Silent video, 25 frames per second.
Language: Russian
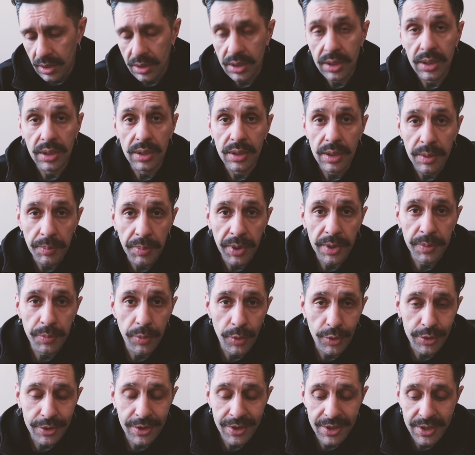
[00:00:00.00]
не, не
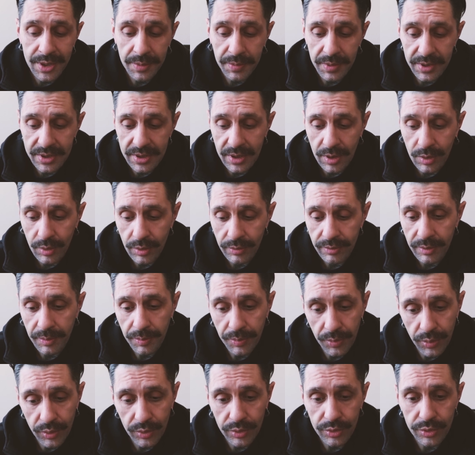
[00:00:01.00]
подпортить себе здоровье
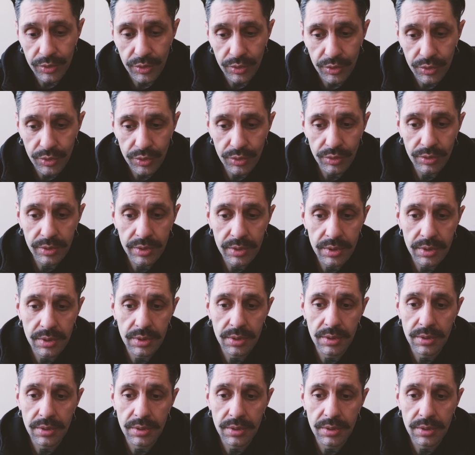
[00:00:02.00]
по чуть-чуть.